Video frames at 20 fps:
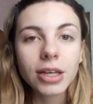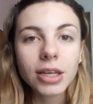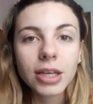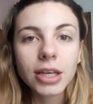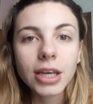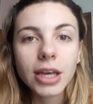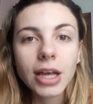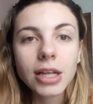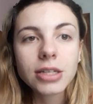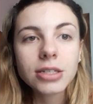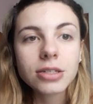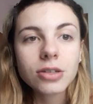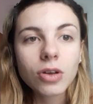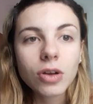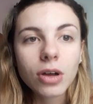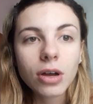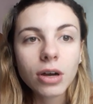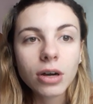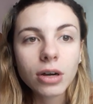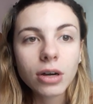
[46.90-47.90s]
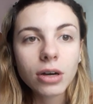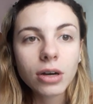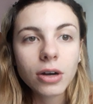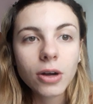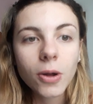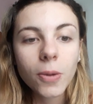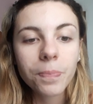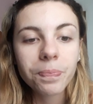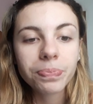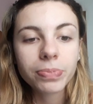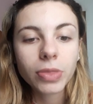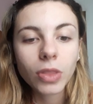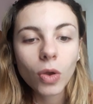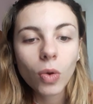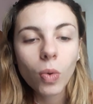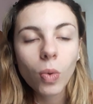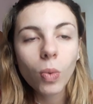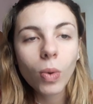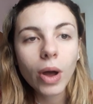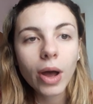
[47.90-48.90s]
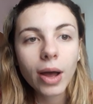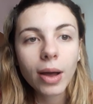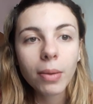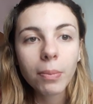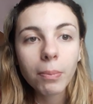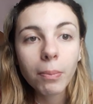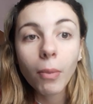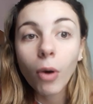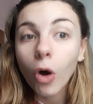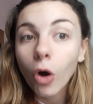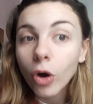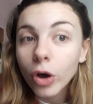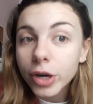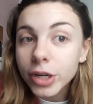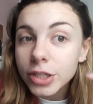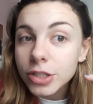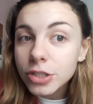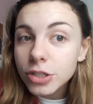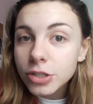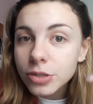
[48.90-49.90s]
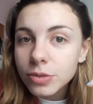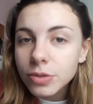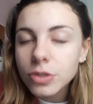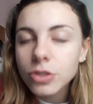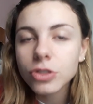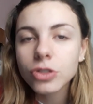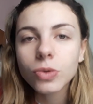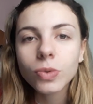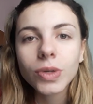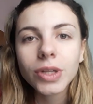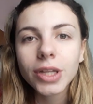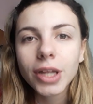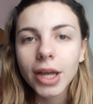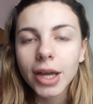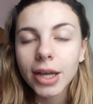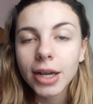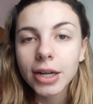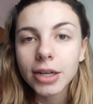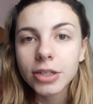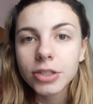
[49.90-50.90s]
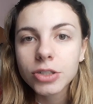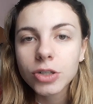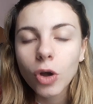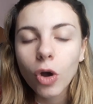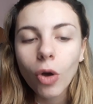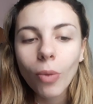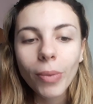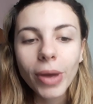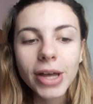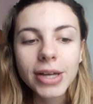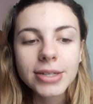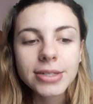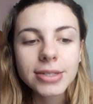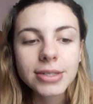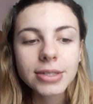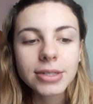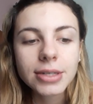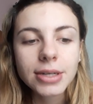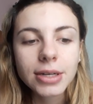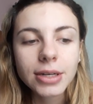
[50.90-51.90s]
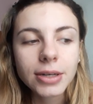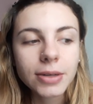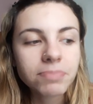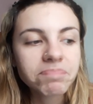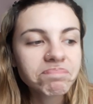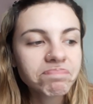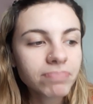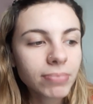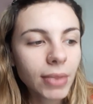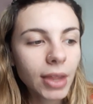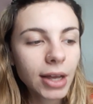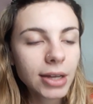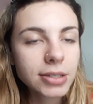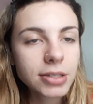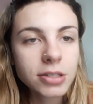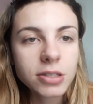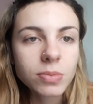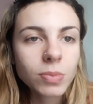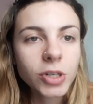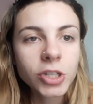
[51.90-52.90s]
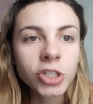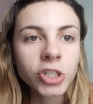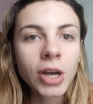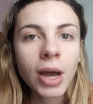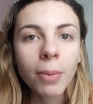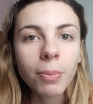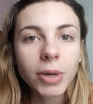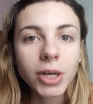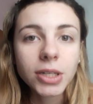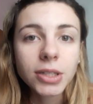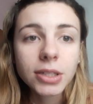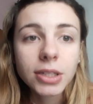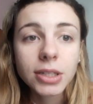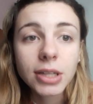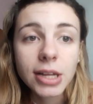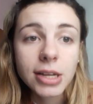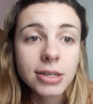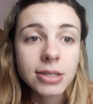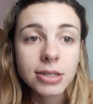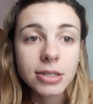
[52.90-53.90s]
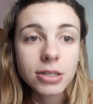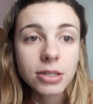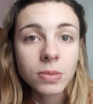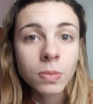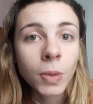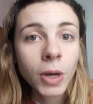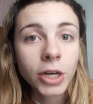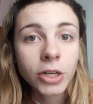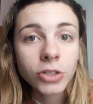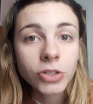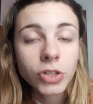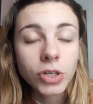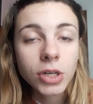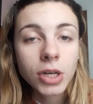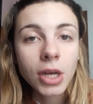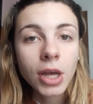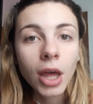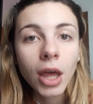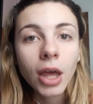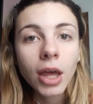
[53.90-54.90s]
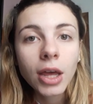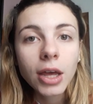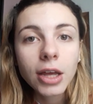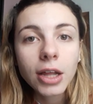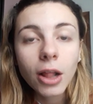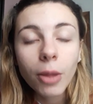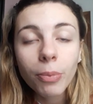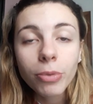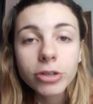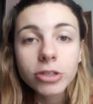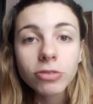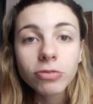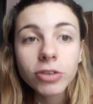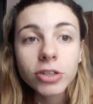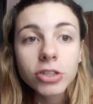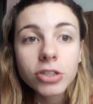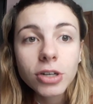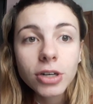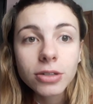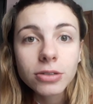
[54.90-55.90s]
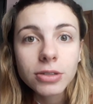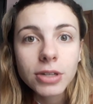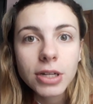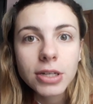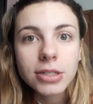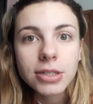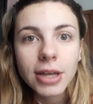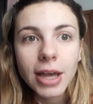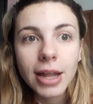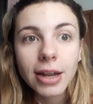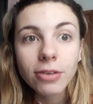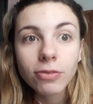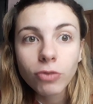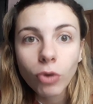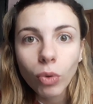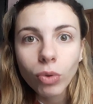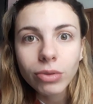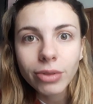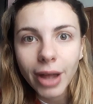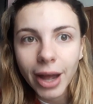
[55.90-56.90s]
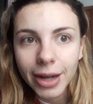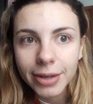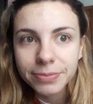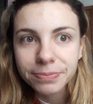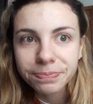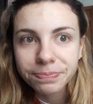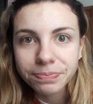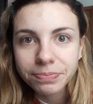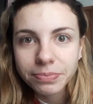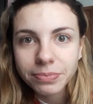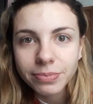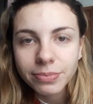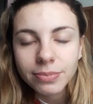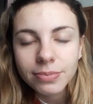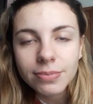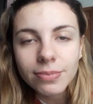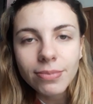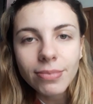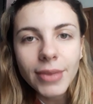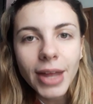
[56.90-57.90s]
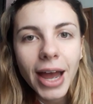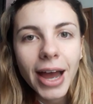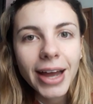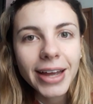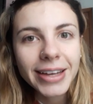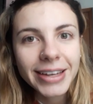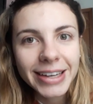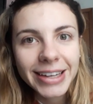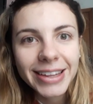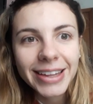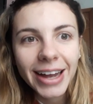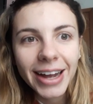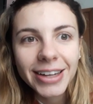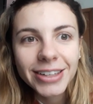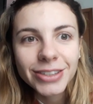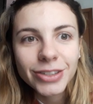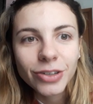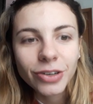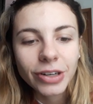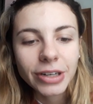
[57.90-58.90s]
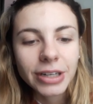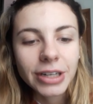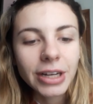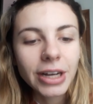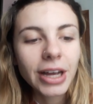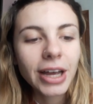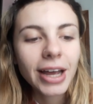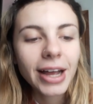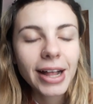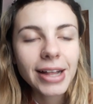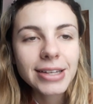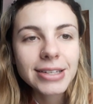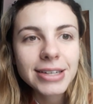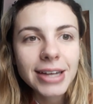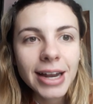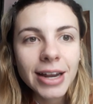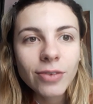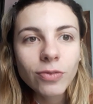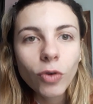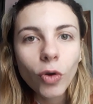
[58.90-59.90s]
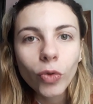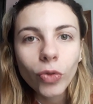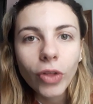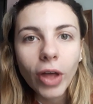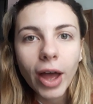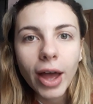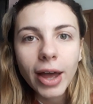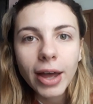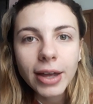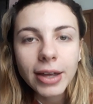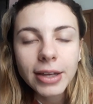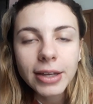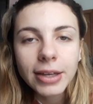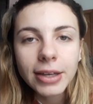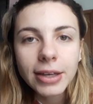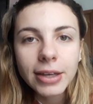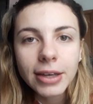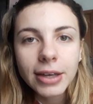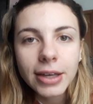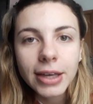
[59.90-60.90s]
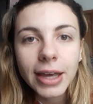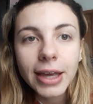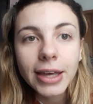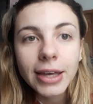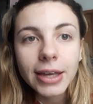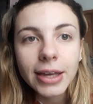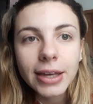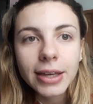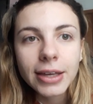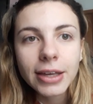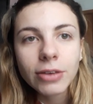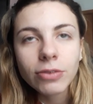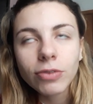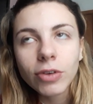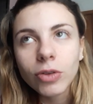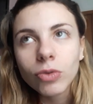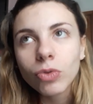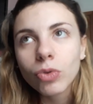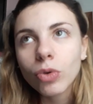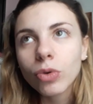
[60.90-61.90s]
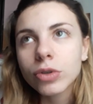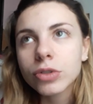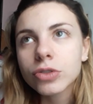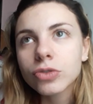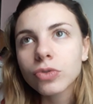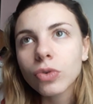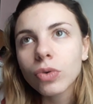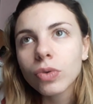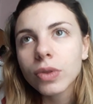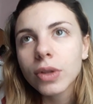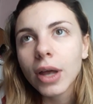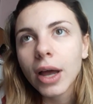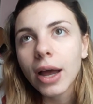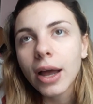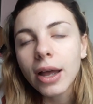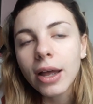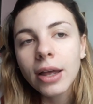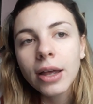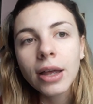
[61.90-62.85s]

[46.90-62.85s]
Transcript: que eles um, com a morte de um integrante começa hum, a se desmanchar a banda, daí se desmancha e depois de 20 anos eles querem voltar. Aí que tá a história. Eles querem voltar e quem inventou de voltar